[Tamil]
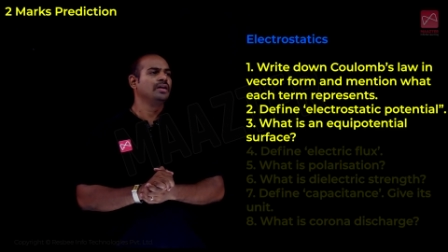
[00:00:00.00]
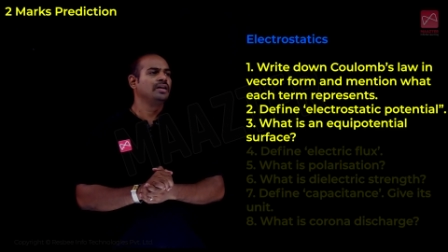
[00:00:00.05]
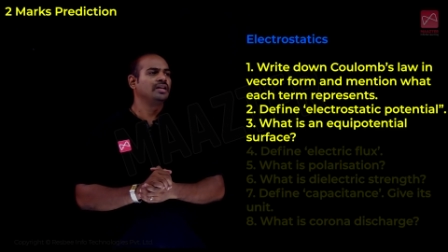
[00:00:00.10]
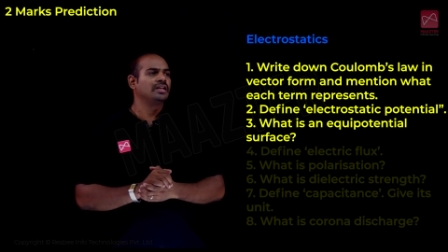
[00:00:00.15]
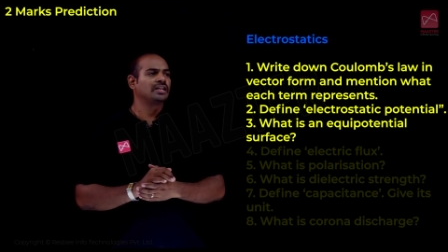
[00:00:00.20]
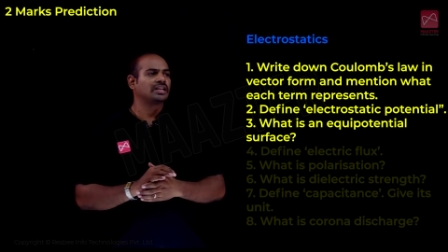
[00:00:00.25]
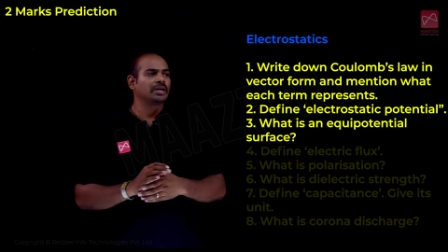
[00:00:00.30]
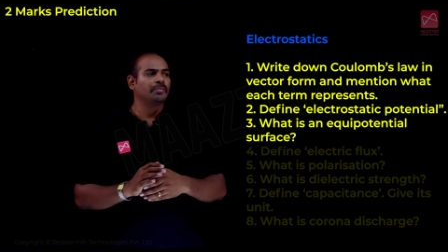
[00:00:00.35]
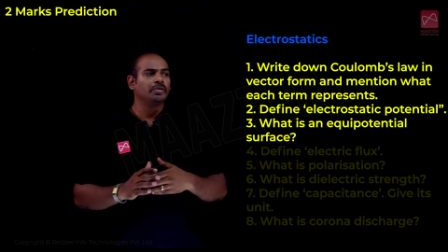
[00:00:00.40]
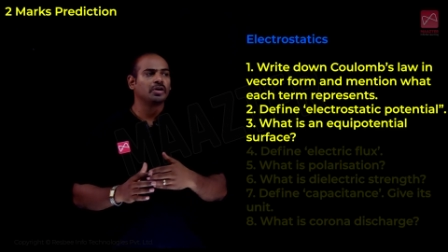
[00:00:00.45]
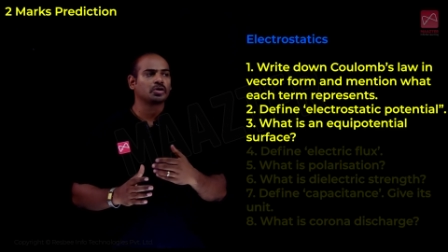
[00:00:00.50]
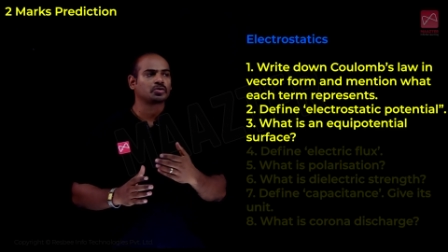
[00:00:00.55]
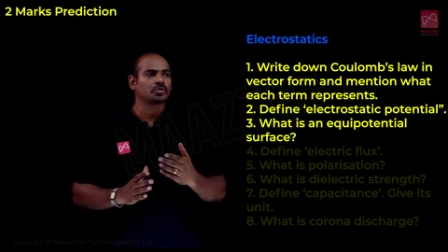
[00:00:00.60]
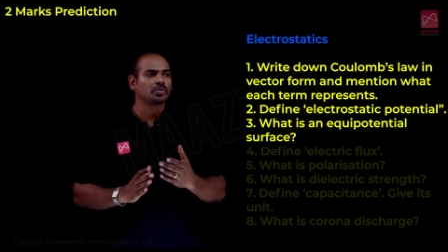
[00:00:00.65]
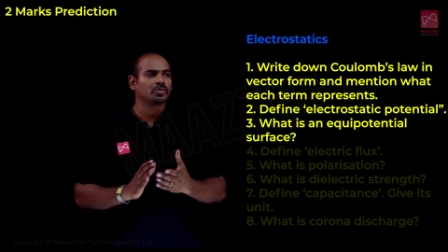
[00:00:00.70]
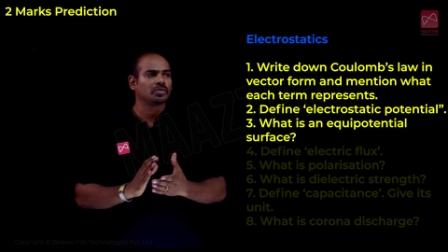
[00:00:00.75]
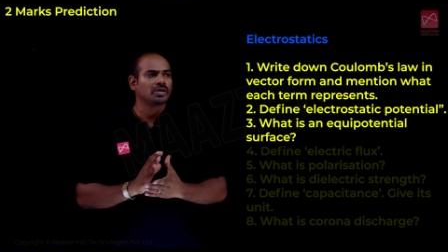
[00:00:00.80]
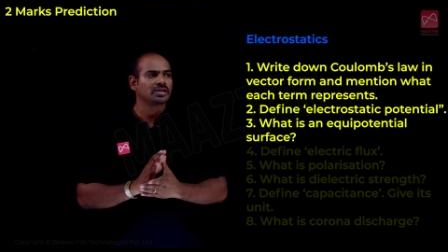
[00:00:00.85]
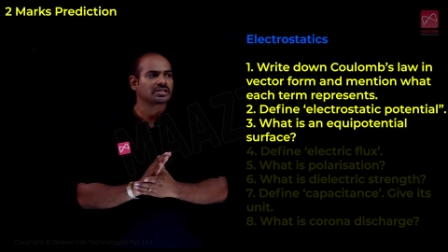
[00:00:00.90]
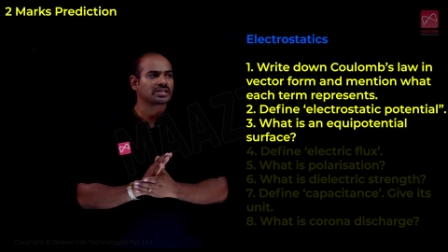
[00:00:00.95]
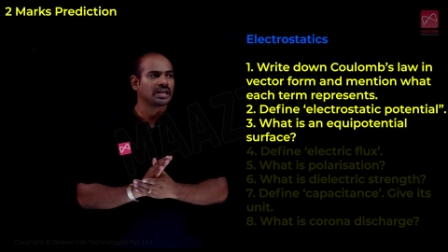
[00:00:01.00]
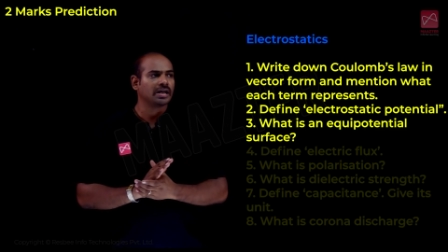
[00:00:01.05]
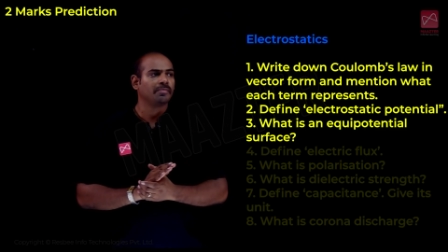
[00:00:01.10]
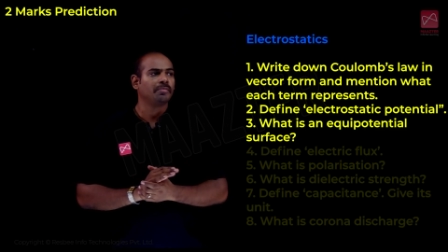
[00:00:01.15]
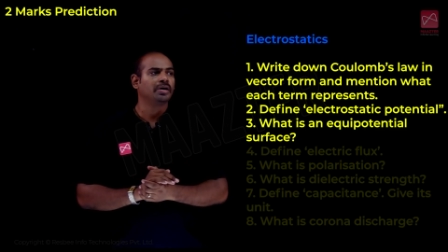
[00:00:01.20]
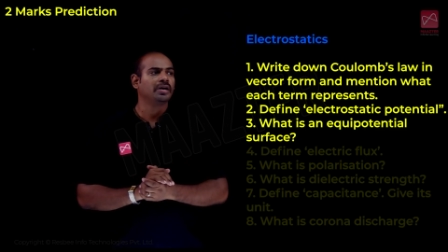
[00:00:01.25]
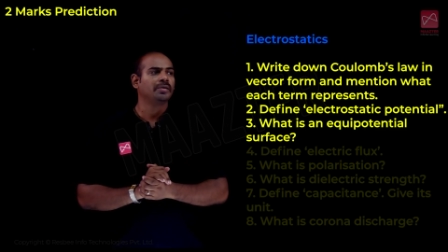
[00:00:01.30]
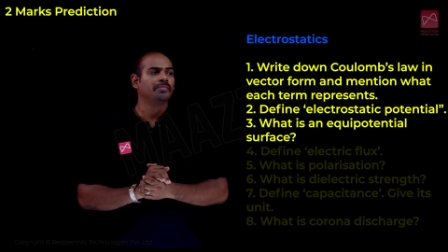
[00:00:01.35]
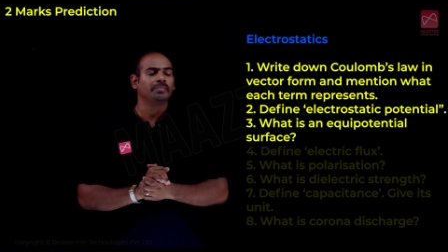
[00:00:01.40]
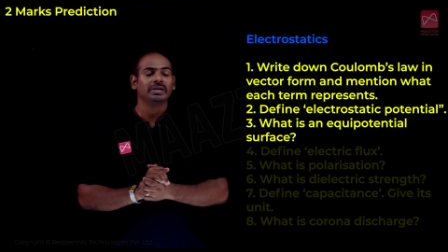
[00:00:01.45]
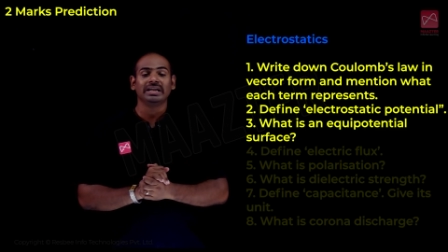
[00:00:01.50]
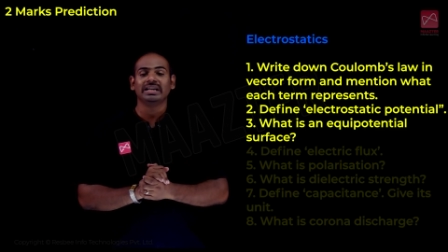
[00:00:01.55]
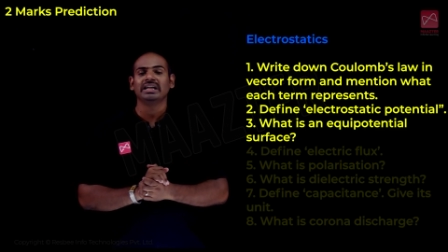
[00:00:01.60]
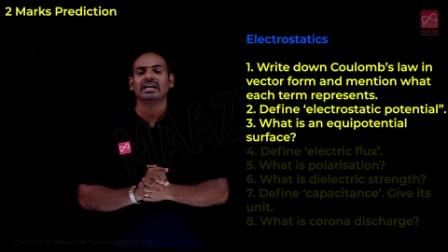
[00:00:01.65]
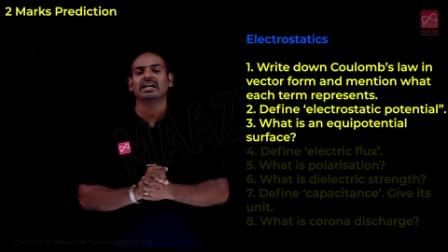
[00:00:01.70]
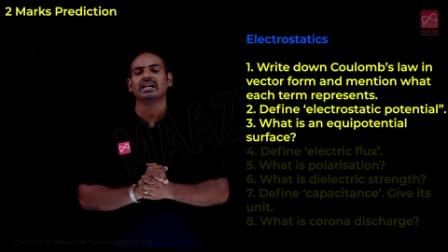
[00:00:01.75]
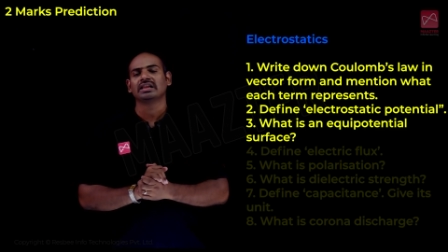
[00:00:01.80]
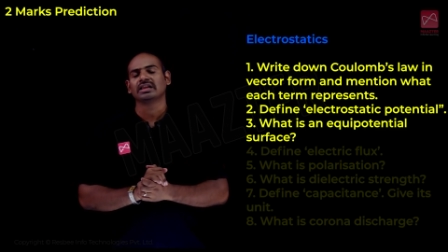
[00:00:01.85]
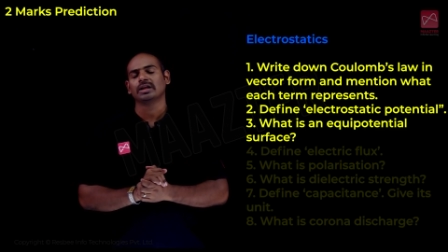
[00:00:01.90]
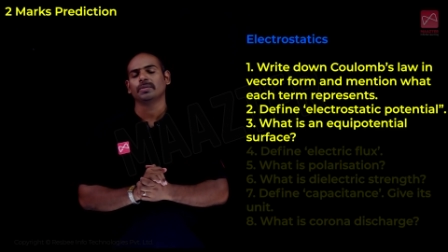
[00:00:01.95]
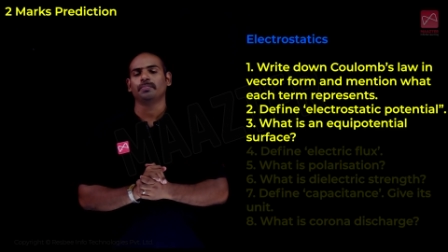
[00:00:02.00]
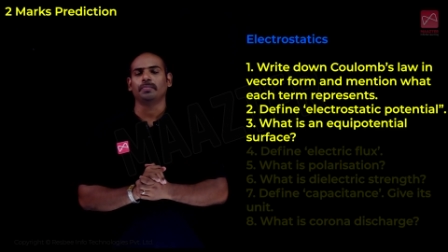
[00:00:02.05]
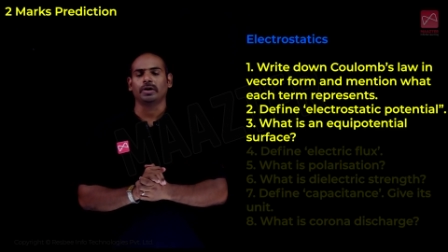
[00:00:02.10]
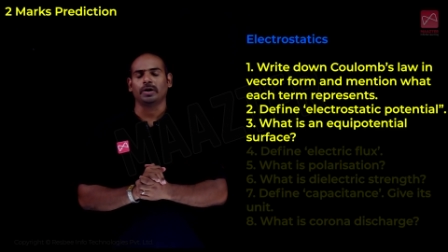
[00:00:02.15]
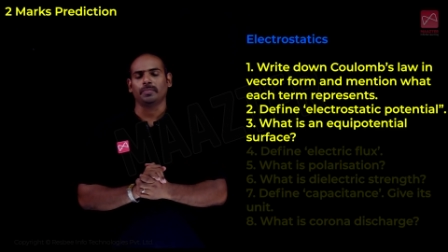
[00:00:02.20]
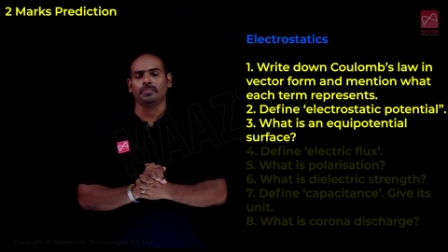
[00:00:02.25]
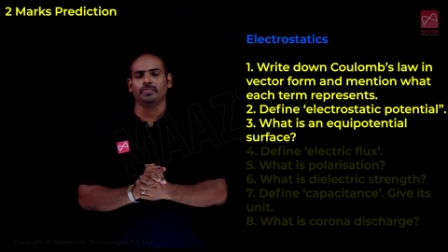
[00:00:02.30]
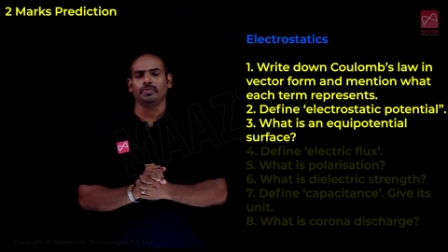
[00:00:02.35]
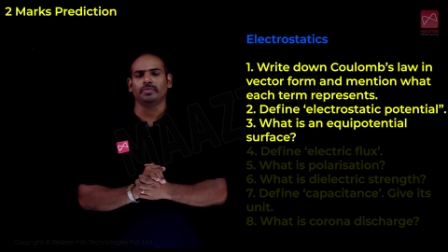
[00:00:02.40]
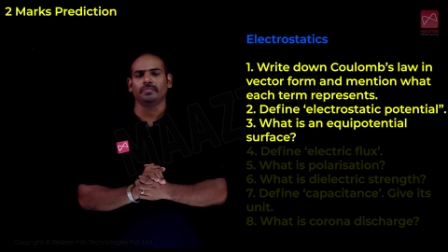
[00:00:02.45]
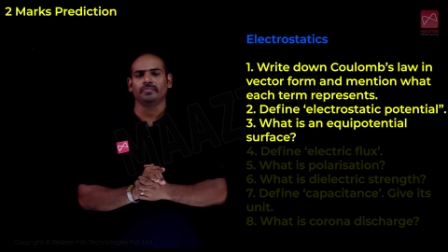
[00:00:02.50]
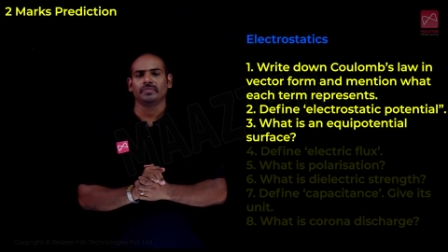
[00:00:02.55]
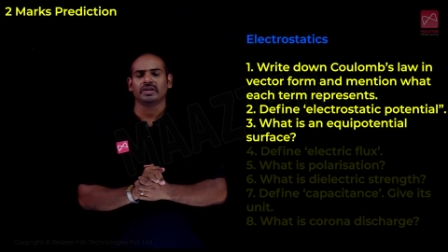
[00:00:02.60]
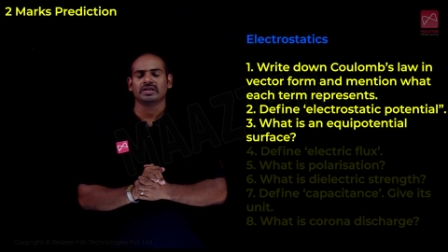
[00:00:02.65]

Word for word: இதை தமிழில் சொல்லணும்னா சம மின்னழுத்த பரப்பு